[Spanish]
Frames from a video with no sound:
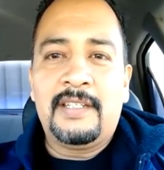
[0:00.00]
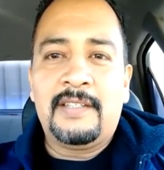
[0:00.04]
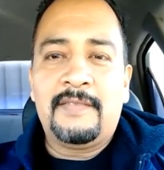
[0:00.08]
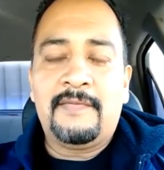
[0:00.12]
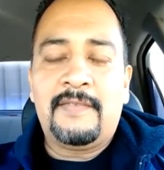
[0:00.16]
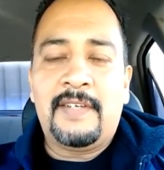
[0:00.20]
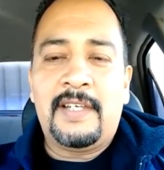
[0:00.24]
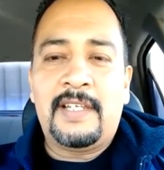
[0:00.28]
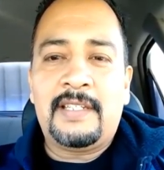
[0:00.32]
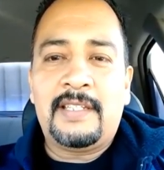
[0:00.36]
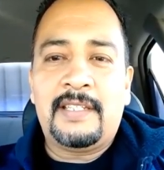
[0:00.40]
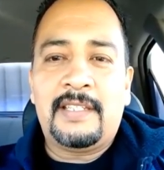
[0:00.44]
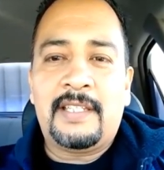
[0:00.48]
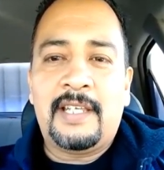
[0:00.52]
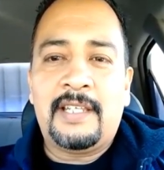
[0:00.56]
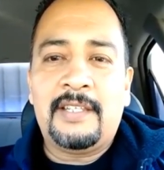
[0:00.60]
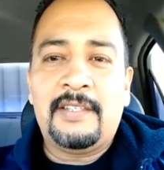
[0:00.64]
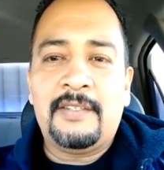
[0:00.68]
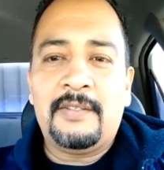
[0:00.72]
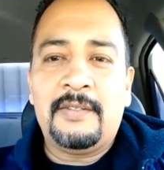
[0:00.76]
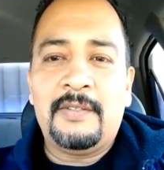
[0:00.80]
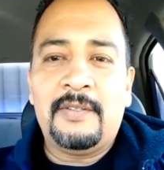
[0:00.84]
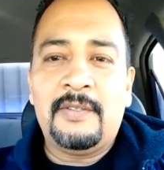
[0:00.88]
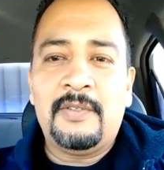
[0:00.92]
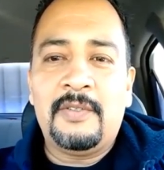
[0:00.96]

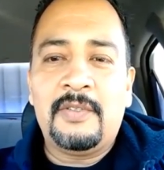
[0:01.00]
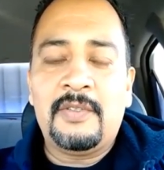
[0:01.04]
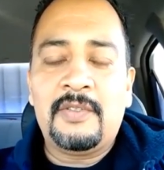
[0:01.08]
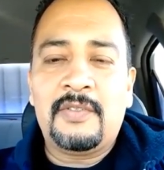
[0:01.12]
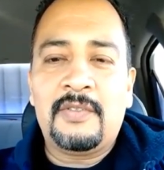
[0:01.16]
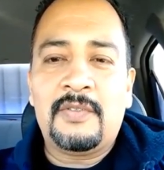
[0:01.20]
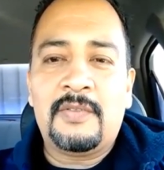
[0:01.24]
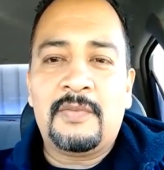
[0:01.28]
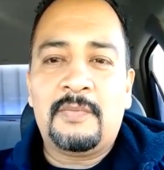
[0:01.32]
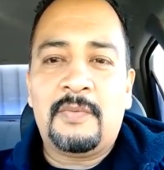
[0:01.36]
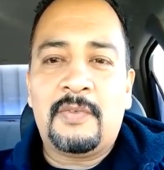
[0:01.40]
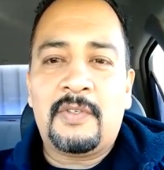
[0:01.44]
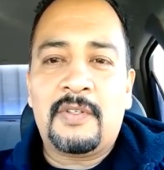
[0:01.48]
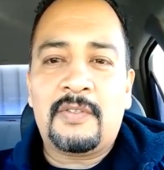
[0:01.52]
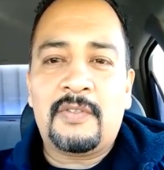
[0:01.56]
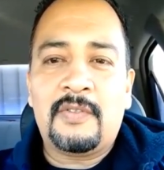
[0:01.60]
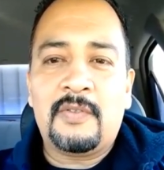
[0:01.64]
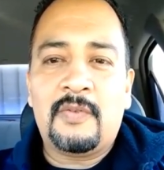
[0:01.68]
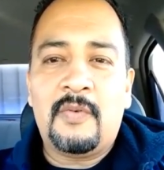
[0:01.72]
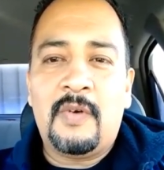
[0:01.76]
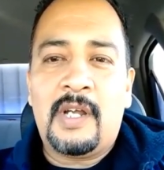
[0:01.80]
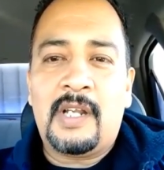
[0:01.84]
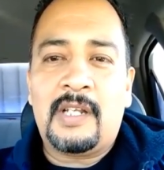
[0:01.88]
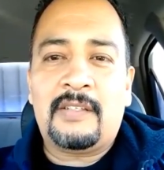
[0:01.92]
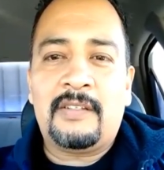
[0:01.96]
Felicitándolos por su
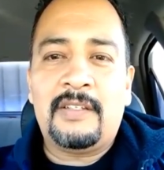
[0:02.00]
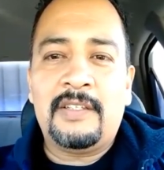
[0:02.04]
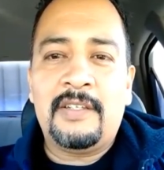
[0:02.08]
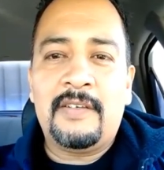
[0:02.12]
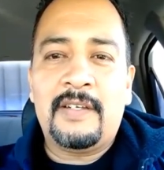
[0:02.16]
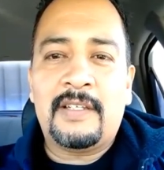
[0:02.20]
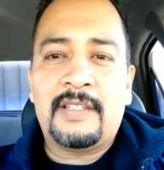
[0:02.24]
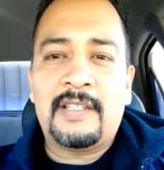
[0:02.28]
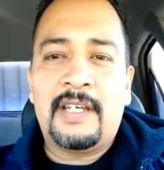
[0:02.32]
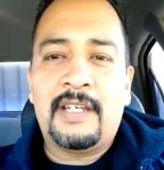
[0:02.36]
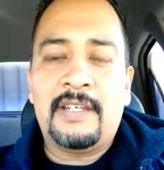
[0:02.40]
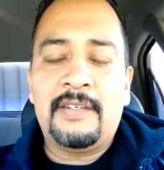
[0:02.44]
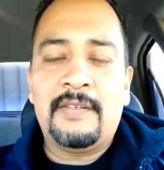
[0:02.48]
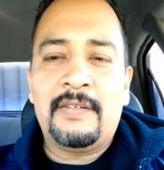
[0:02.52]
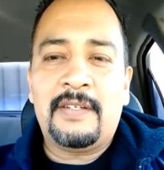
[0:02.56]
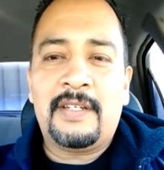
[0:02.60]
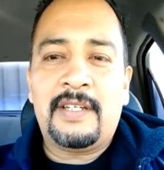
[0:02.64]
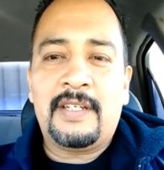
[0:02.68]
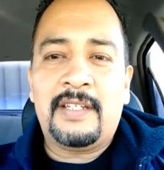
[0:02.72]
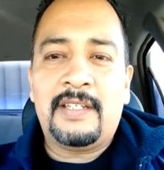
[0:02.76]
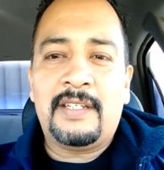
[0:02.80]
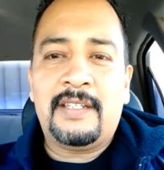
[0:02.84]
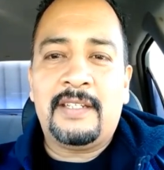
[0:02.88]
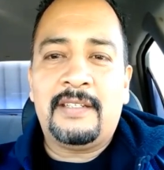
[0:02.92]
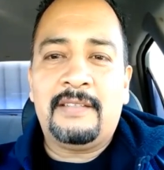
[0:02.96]
cuarto aniversario
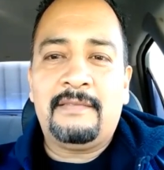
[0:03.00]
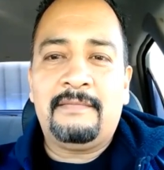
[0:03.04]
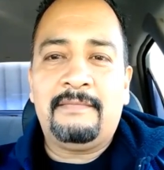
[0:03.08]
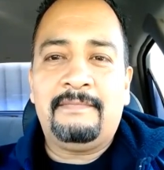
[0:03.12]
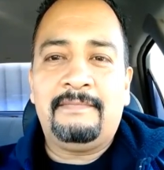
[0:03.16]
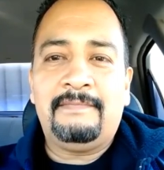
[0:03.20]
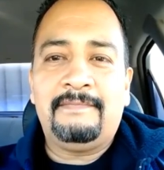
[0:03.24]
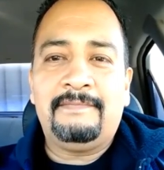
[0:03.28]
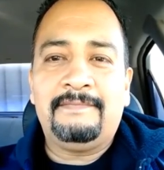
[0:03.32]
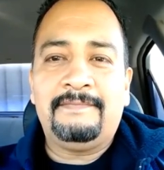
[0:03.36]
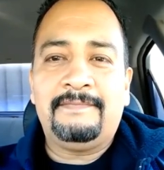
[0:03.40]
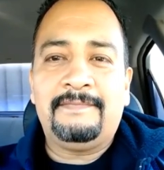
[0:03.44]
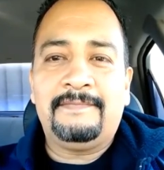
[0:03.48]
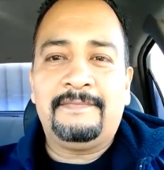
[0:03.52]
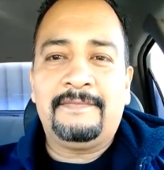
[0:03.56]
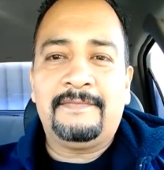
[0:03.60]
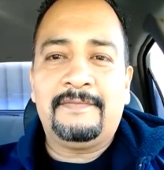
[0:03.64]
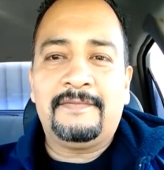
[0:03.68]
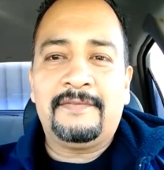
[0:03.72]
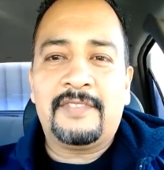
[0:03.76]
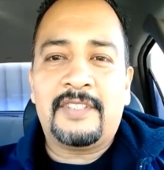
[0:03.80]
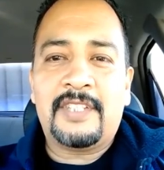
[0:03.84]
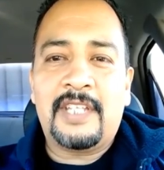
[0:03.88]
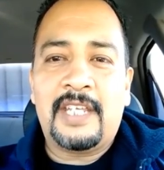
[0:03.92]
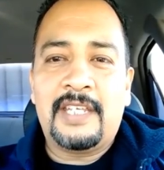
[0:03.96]
que
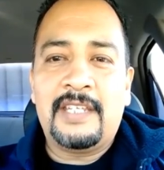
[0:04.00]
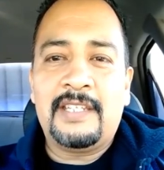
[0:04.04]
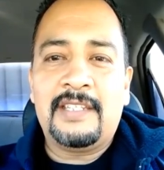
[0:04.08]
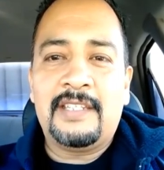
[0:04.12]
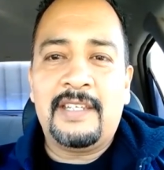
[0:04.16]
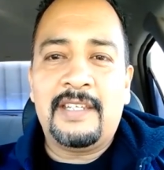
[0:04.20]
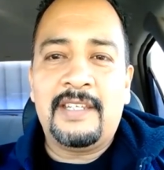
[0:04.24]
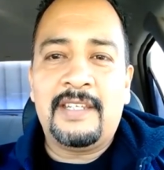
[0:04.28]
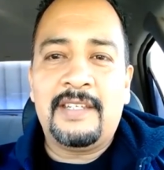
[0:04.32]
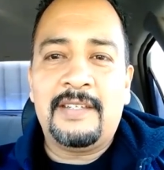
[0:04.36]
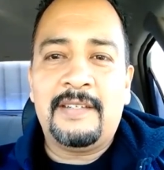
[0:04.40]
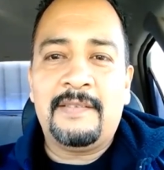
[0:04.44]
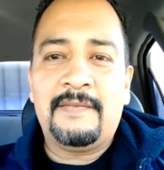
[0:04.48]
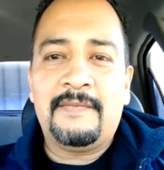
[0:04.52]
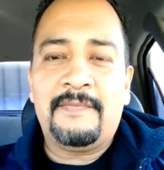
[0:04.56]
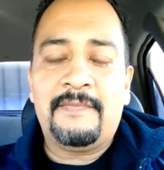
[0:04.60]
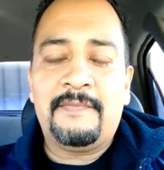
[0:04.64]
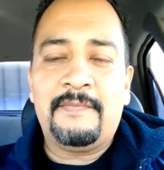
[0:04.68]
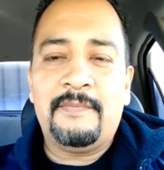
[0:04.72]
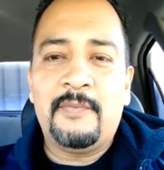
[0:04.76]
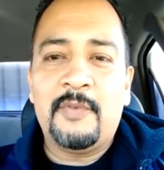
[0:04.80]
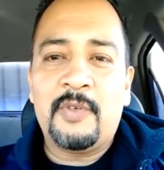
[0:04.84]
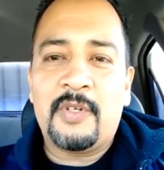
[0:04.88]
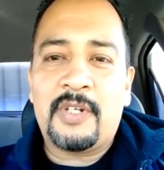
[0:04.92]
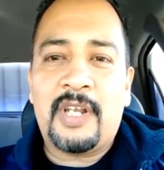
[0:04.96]
se dice
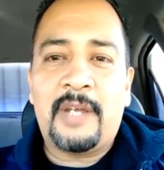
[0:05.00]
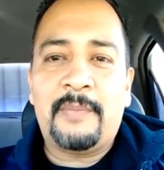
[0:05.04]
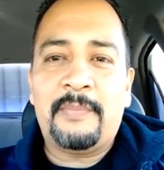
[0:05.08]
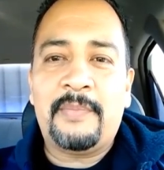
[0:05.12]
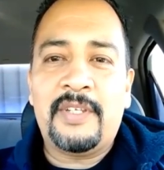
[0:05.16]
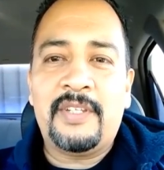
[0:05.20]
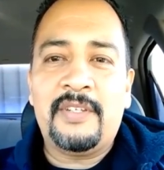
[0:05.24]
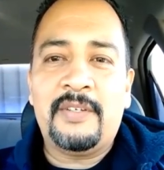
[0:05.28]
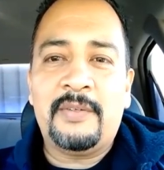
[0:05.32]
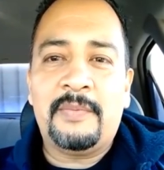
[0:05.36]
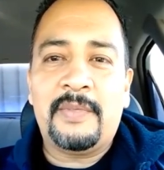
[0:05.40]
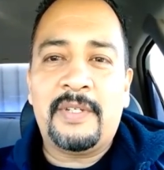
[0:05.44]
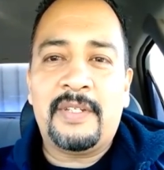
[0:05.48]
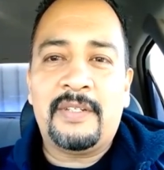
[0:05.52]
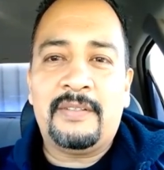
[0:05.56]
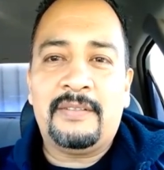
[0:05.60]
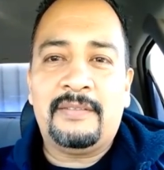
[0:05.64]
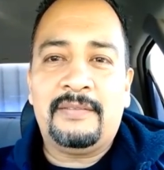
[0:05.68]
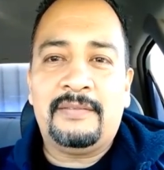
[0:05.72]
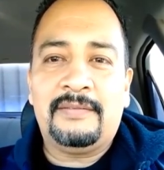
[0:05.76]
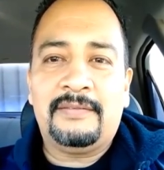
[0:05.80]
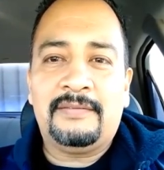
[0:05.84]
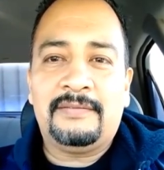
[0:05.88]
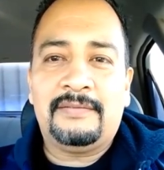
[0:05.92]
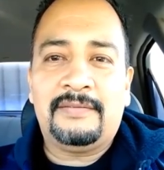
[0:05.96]
muy rápido,
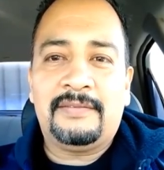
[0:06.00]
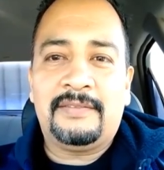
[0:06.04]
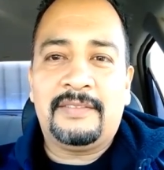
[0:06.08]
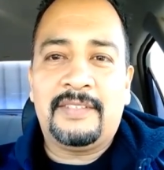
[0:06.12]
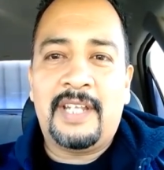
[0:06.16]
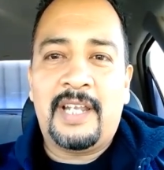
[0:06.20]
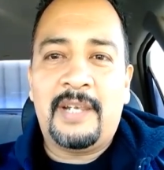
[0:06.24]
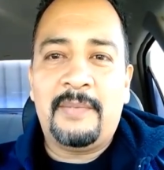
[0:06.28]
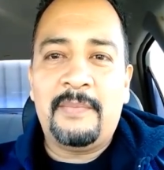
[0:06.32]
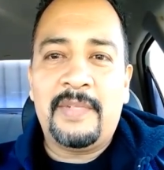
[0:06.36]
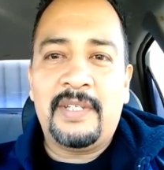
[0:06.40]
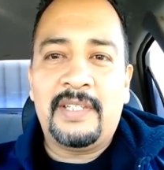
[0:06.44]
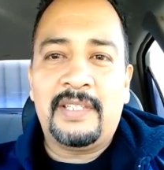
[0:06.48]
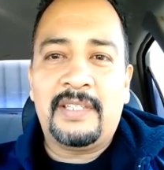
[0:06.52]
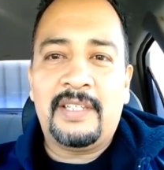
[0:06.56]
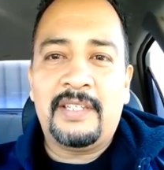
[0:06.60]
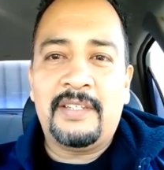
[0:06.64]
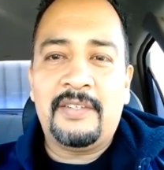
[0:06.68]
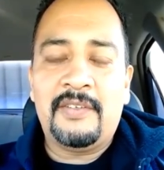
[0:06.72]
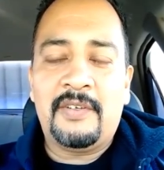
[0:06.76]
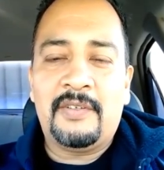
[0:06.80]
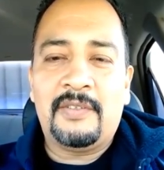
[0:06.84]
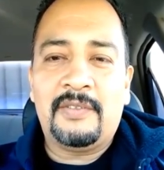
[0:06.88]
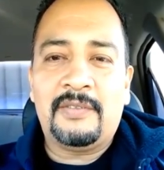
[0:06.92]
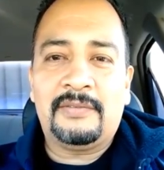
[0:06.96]
pero realmente
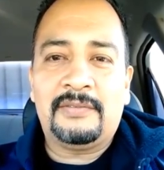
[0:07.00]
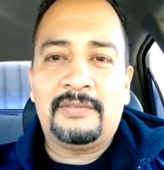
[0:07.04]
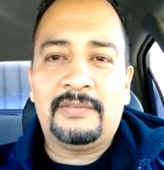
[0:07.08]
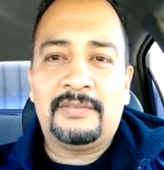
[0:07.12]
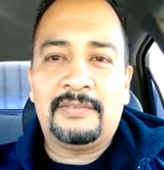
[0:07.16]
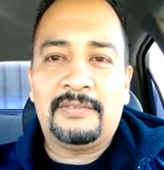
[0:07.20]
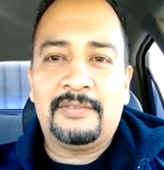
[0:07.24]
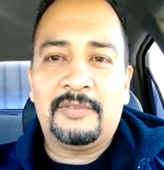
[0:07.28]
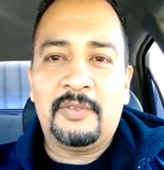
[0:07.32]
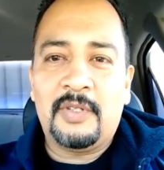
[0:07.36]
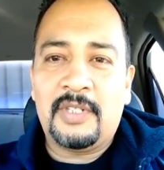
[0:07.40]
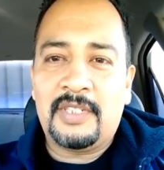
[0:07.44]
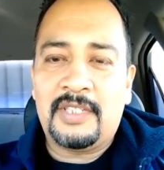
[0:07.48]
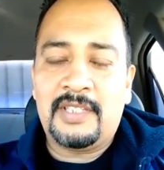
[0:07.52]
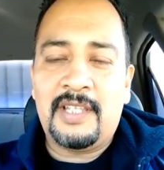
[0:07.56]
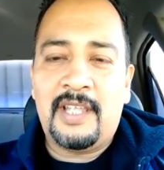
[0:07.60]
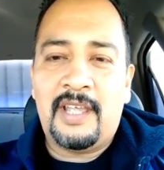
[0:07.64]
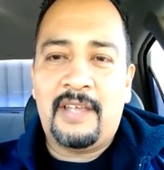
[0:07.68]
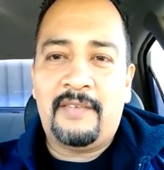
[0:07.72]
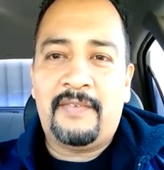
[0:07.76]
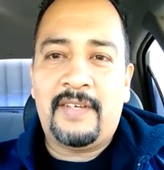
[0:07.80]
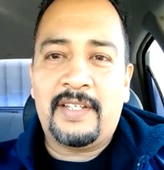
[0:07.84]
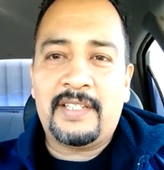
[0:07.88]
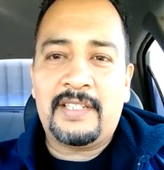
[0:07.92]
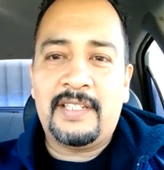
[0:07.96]
no, no es
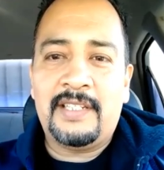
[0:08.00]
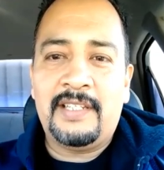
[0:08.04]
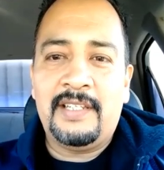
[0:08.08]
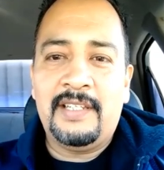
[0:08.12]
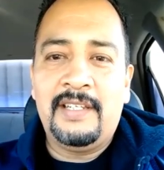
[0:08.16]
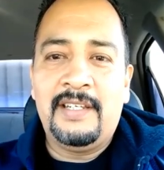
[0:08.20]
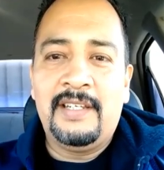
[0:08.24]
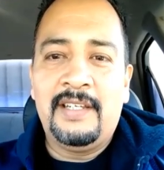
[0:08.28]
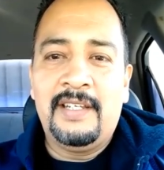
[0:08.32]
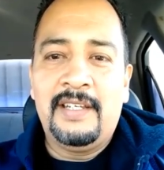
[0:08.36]
nada fácil.